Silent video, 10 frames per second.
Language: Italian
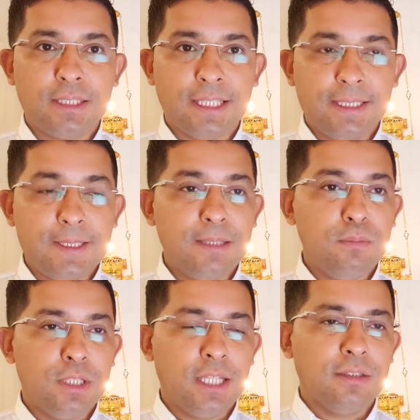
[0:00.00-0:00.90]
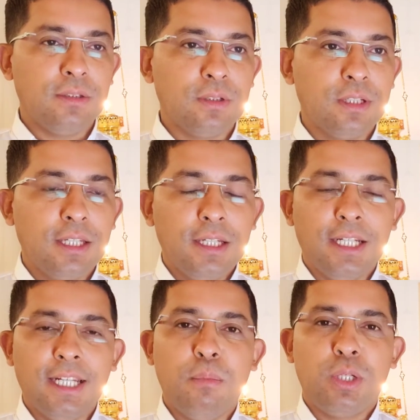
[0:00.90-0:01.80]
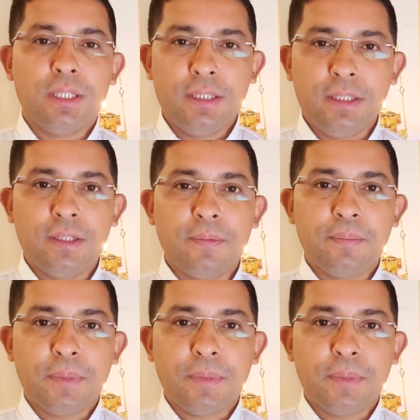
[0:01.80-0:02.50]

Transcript: sta testimoniando l'amore di Dio.